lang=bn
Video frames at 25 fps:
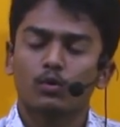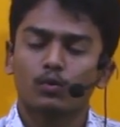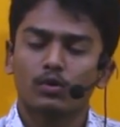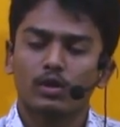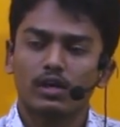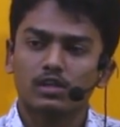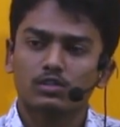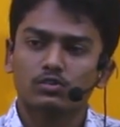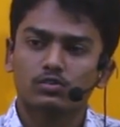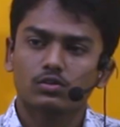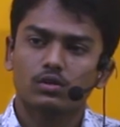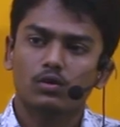
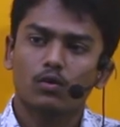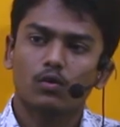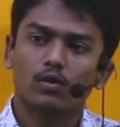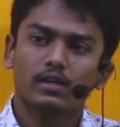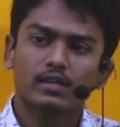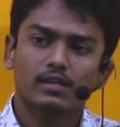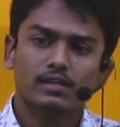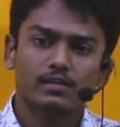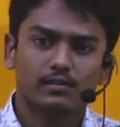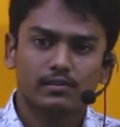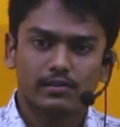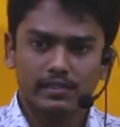উনি আসলে
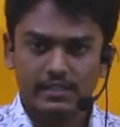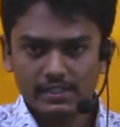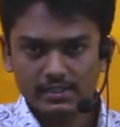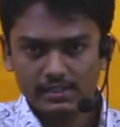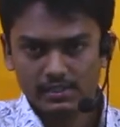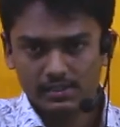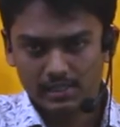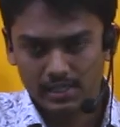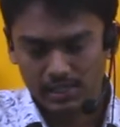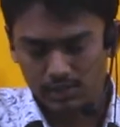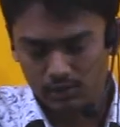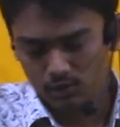অনেক
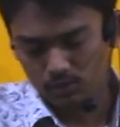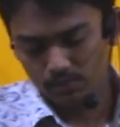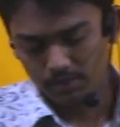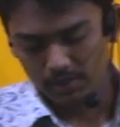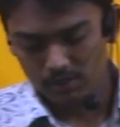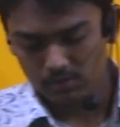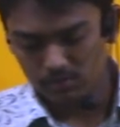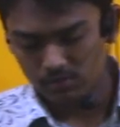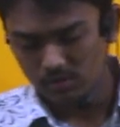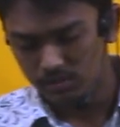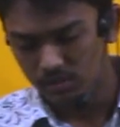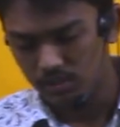রিচ একজন
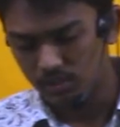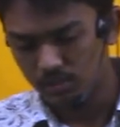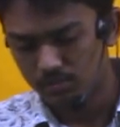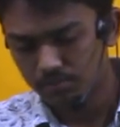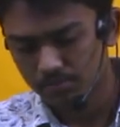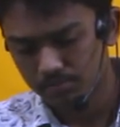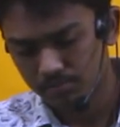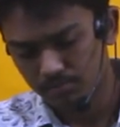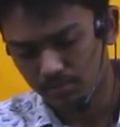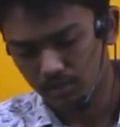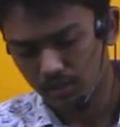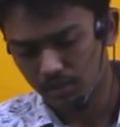পার্সন ছিলেন
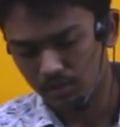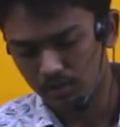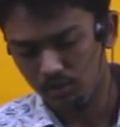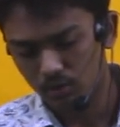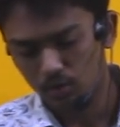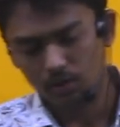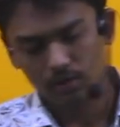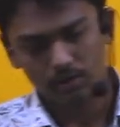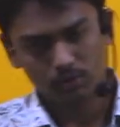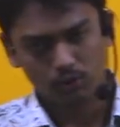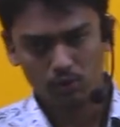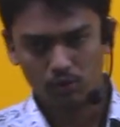মানে
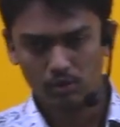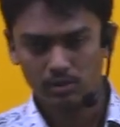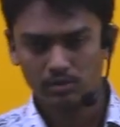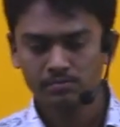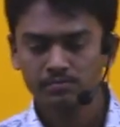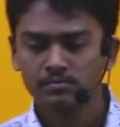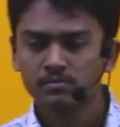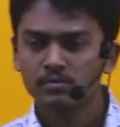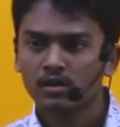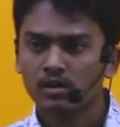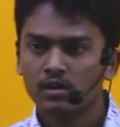অনেক ধনী